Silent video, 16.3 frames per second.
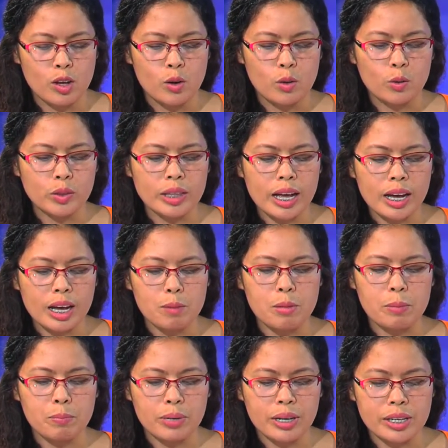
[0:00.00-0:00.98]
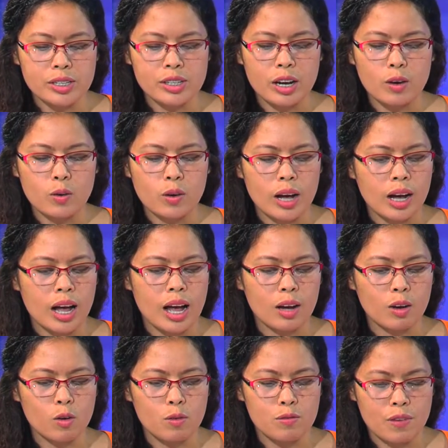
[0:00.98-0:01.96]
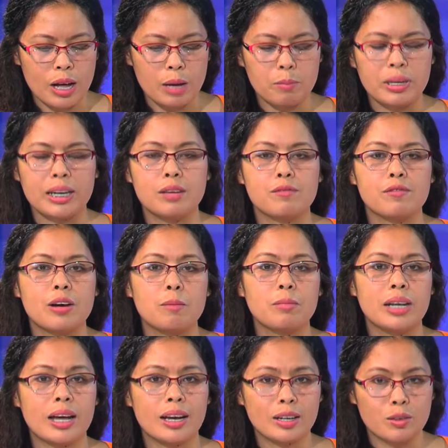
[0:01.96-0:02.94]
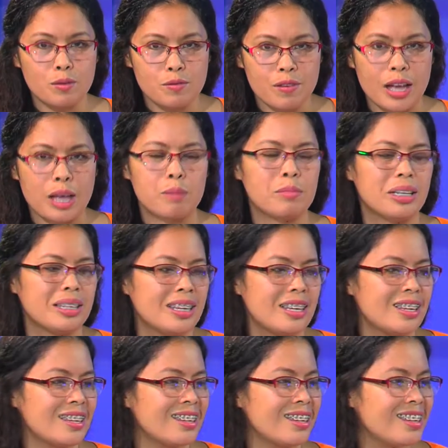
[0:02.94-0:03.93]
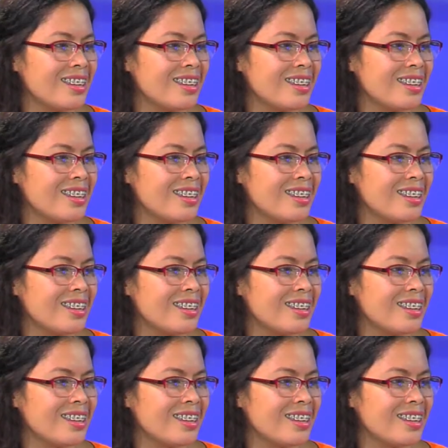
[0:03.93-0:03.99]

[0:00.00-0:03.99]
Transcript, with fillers: Unta nga ma-pray siya og ang akong family from Lagno family.